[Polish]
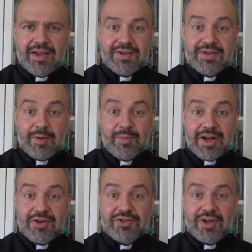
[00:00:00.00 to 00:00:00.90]

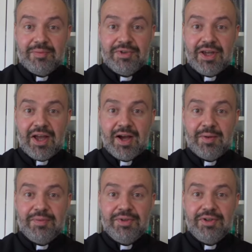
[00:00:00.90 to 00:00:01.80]
Zaprasza mnie,
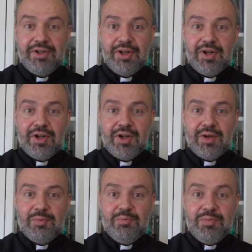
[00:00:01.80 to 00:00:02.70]
aby
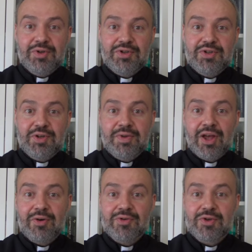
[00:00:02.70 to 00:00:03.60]
być z nim
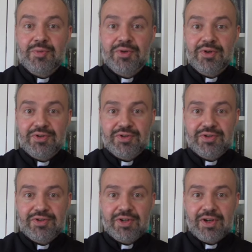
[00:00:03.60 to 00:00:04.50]
na
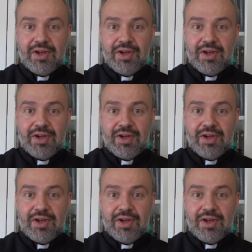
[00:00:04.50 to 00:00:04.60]
osobności,